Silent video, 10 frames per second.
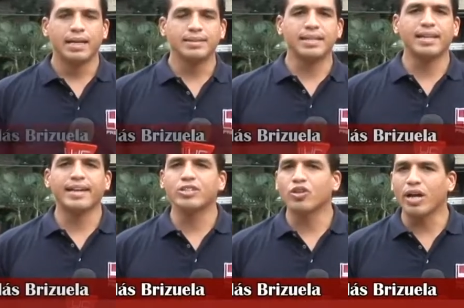Desde el
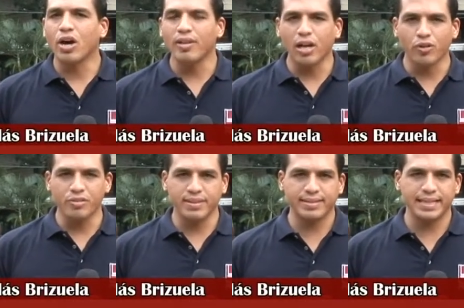rectorado de la
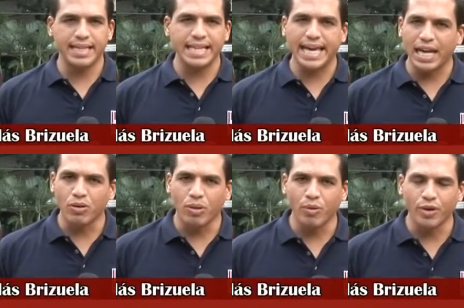Universidad de
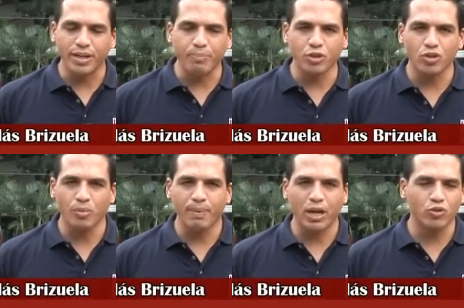Carabobo reportó
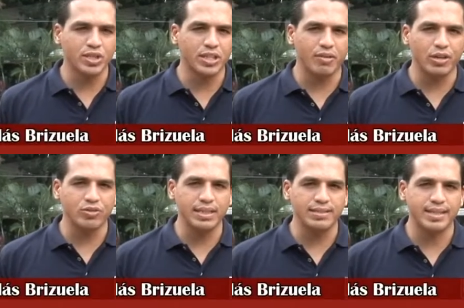para UCTV
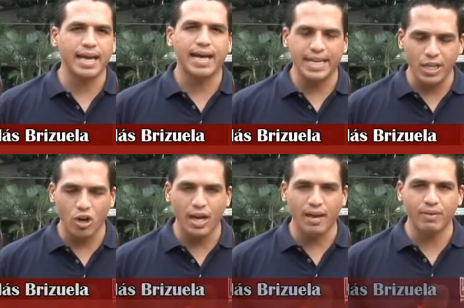Noticias
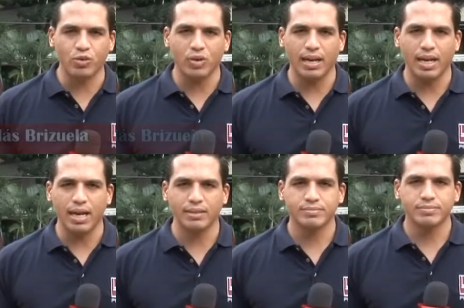Nicolás
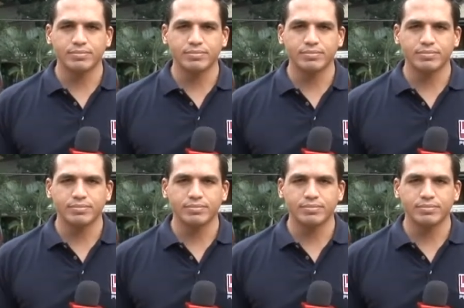Brizuela.